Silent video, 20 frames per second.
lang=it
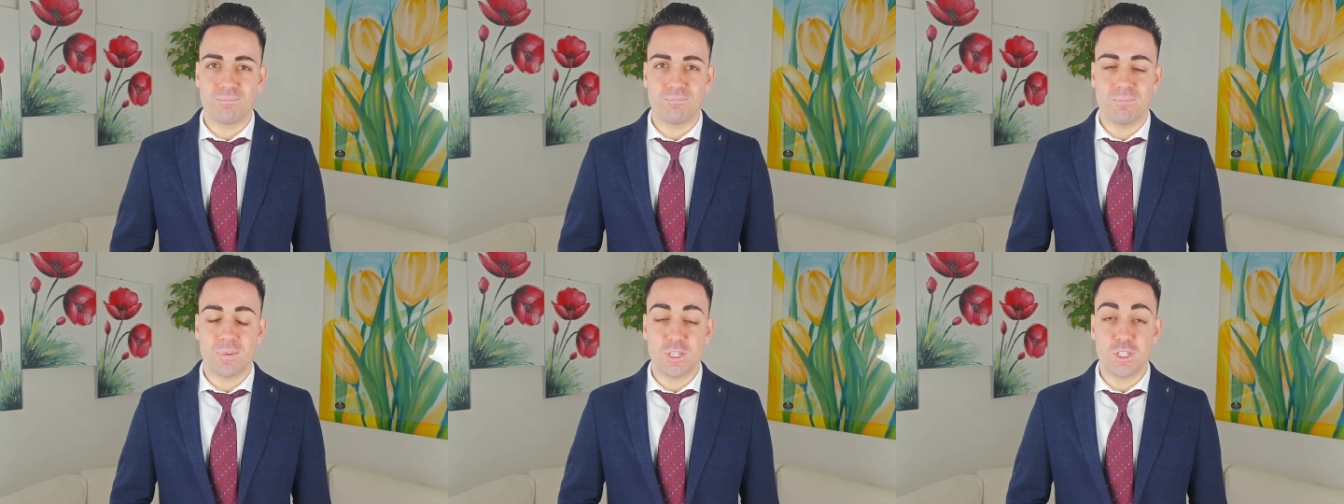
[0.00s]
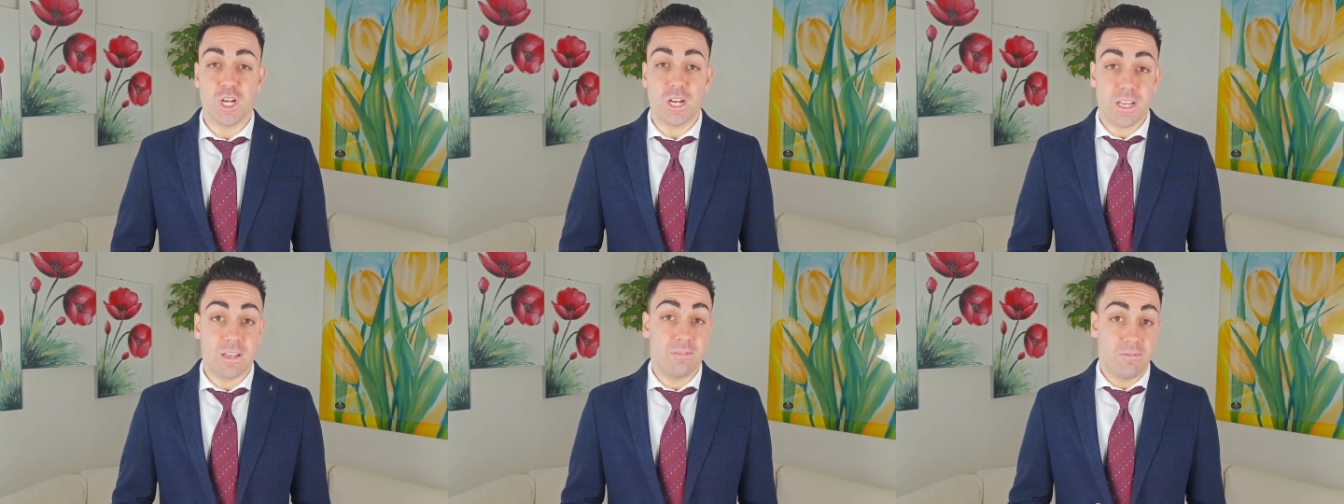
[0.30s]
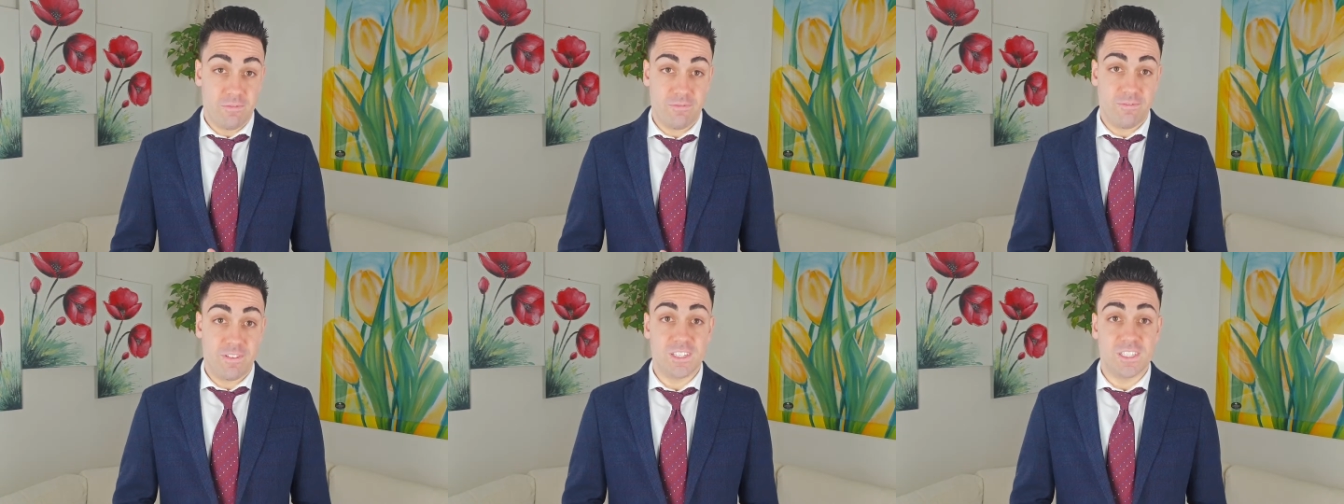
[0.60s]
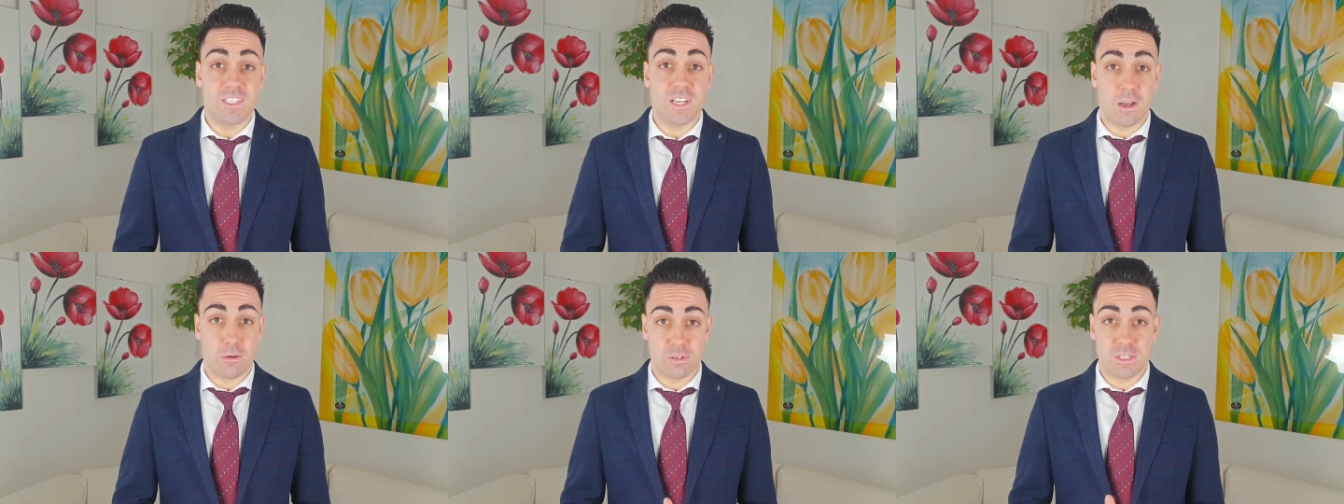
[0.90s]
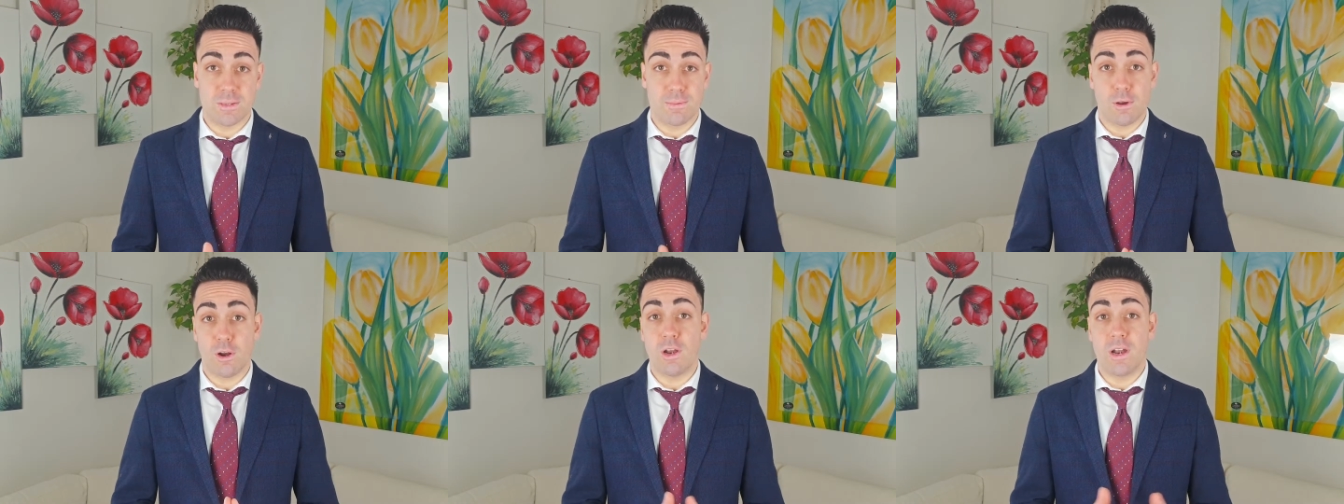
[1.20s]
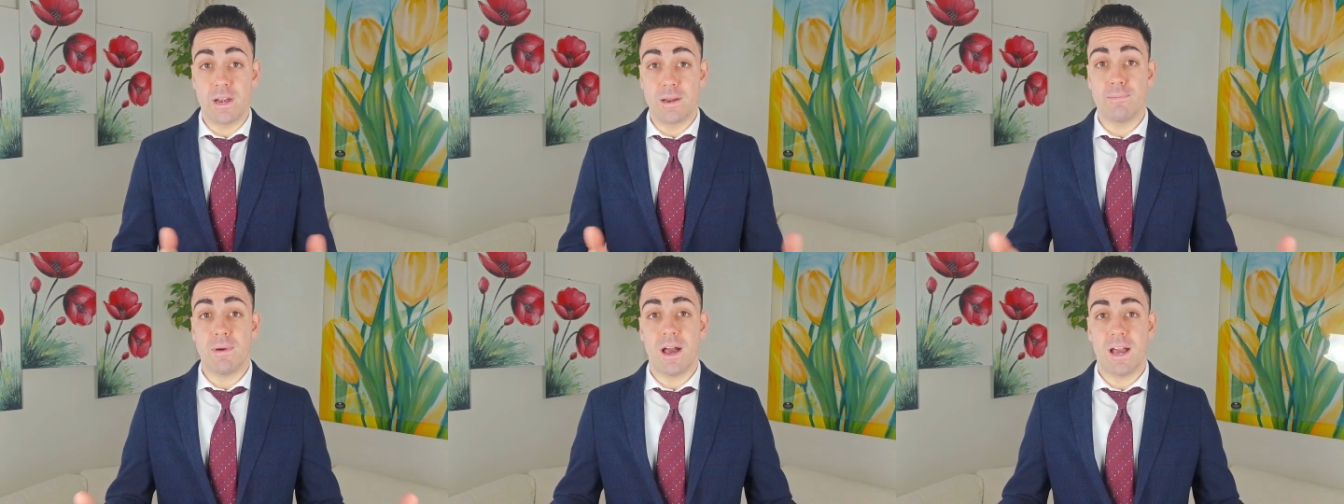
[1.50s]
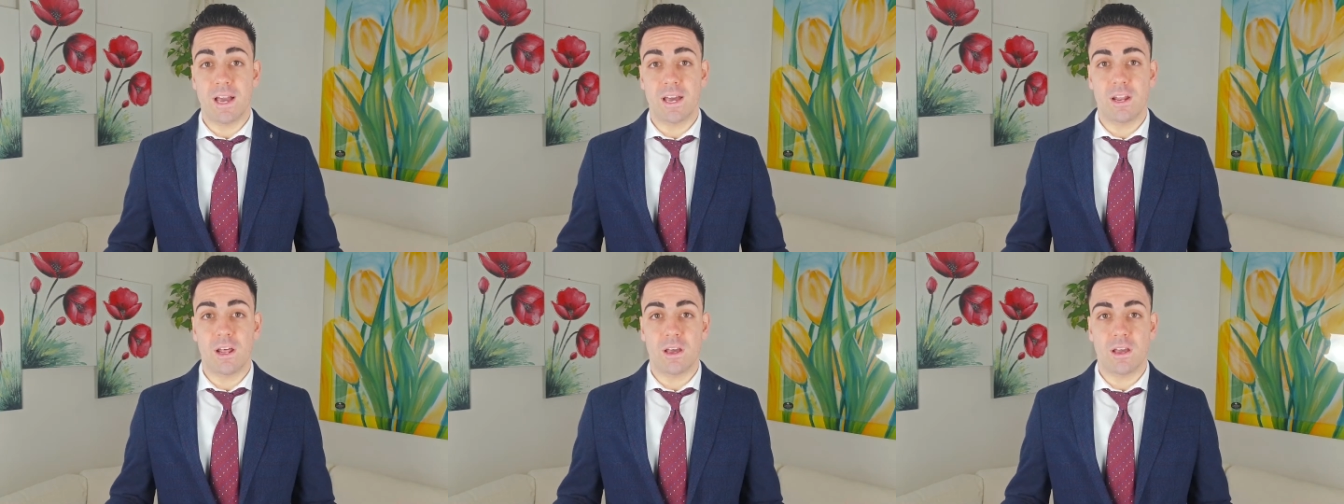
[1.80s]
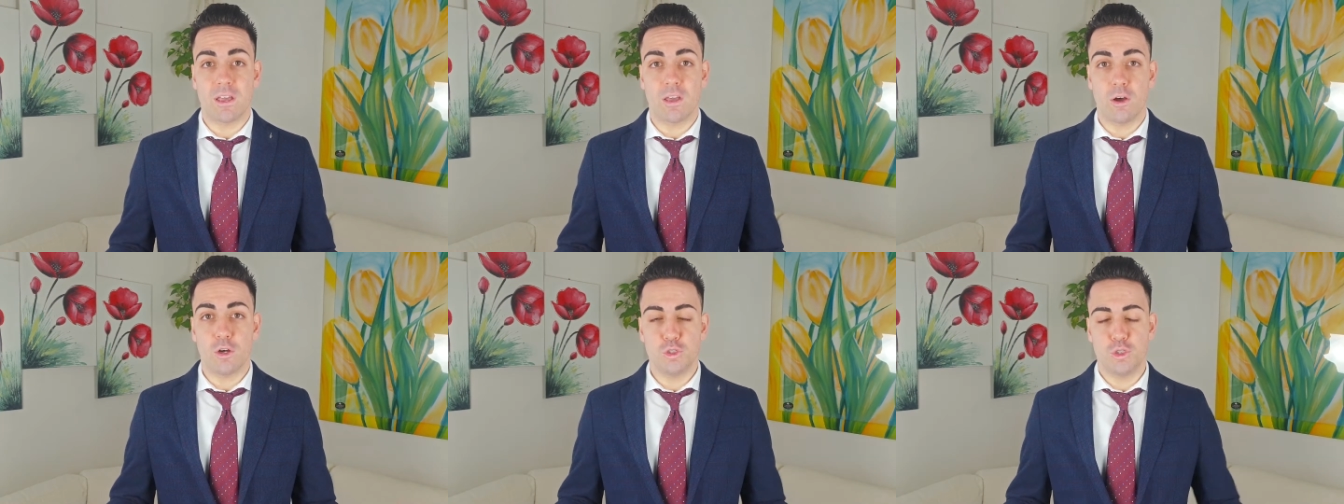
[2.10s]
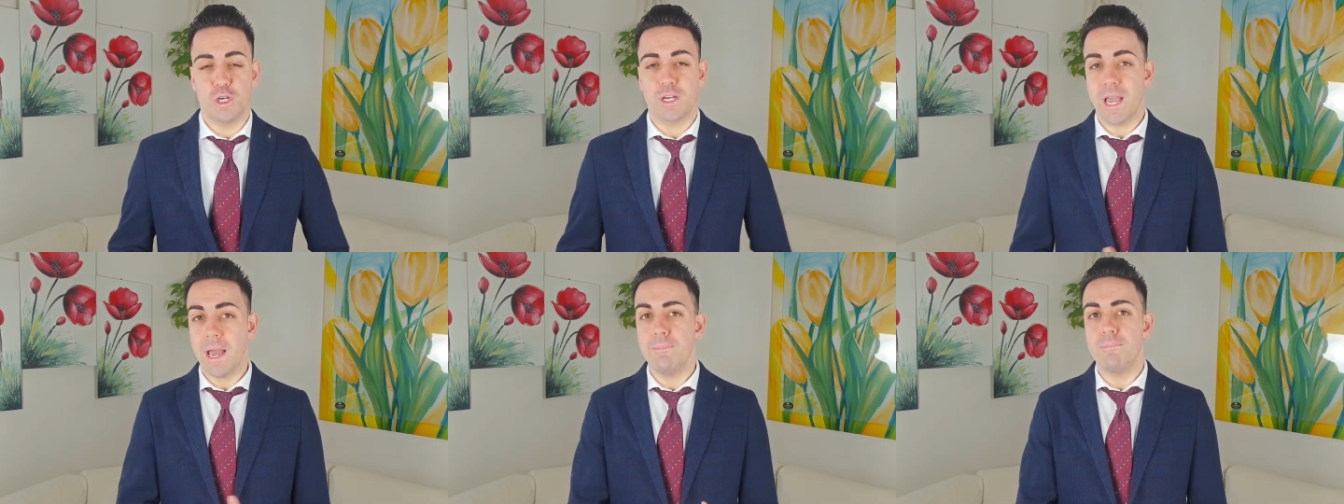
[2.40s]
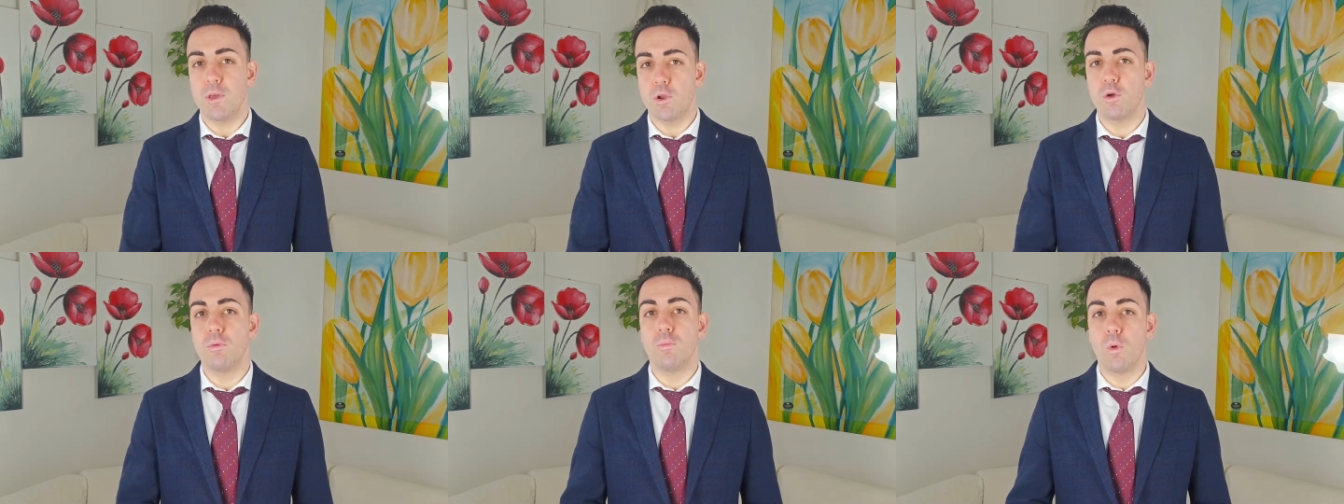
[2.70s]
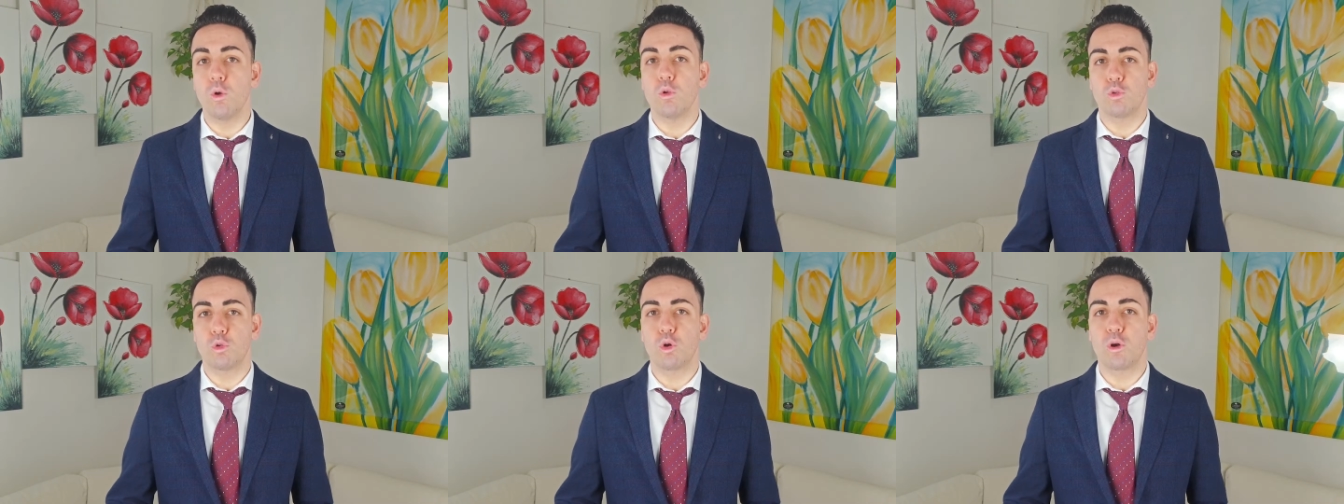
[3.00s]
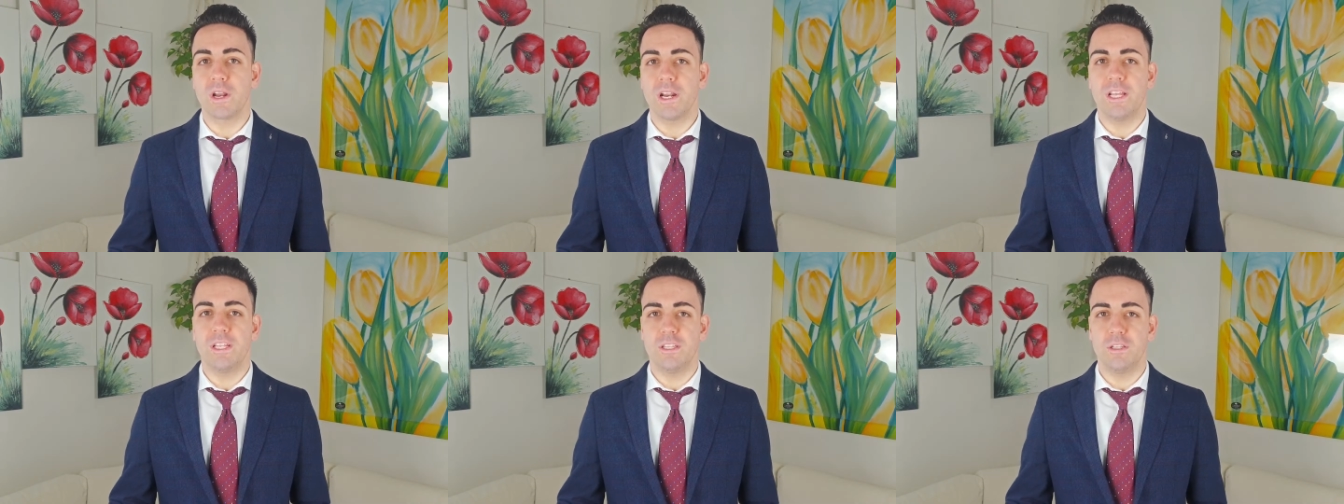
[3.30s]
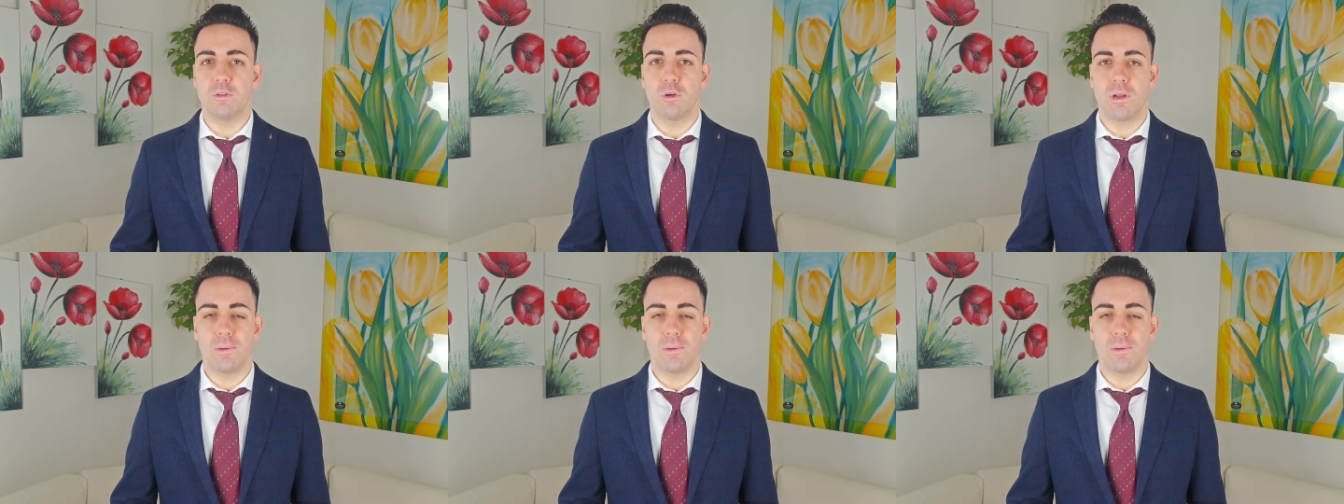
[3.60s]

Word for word: magia che fa sì che queste parole rimangano anche oggi e che abbiano molto credito.